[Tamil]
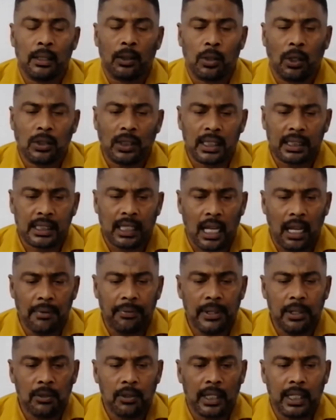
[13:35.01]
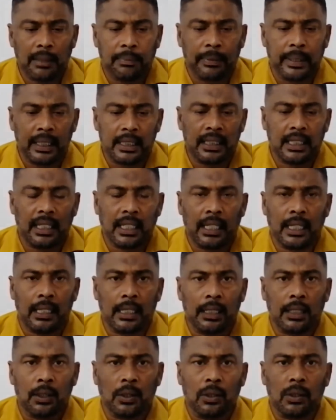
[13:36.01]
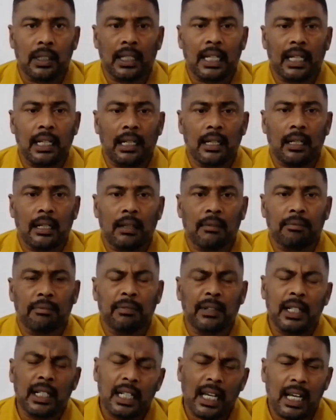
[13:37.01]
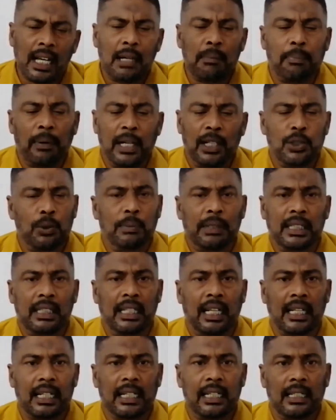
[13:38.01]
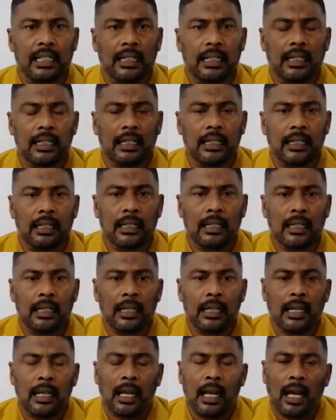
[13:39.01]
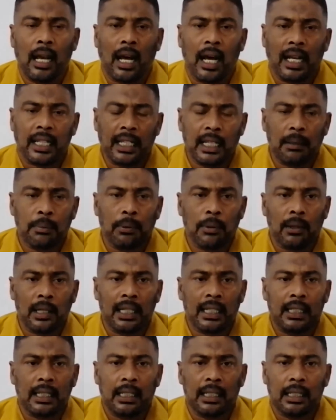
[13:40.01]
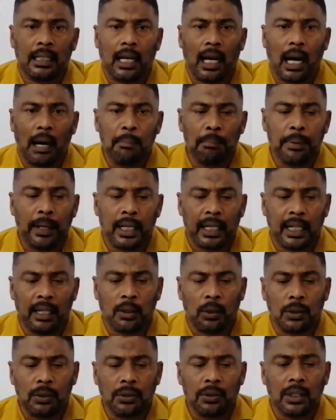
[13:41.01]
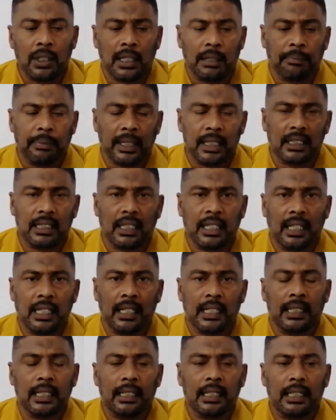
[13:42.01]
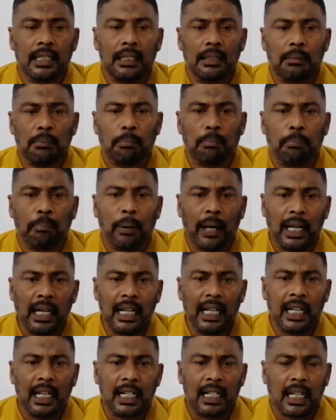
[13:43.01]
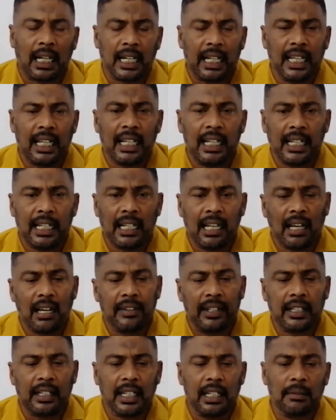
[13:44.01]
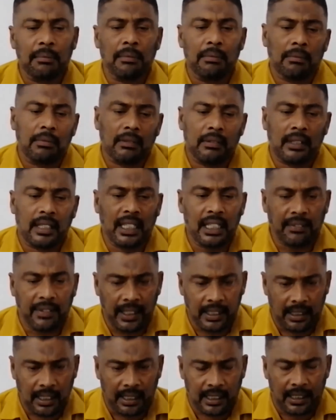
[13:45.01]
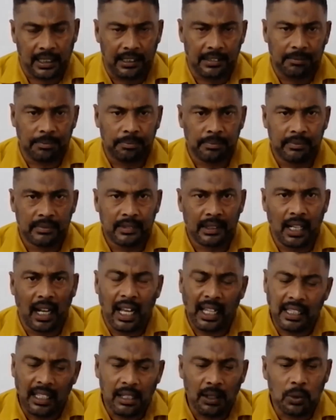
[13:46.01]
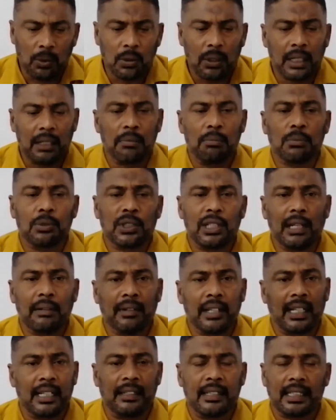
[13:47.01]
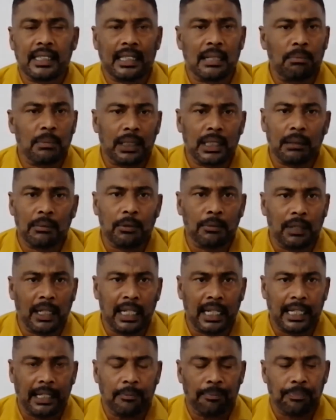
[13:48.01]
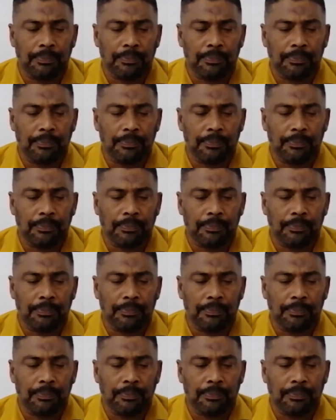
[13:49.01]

டாக்டர் சாஃபியனுடைய பிரச்சனையை எடுத்துக்கொண்டால் வீணாக பழி சுமத்தினார்கள் அதே போல அம்பாறை கொத்துரொட்டி பிரச்சனையை எடுத்து பள்ளிகள் கடைகள் எல்லாவற்றையும் தீ வைத்தார்கள் அதில் கூட முஸ்லிம்கள் எந்த சம்பந்தமும் இல்லை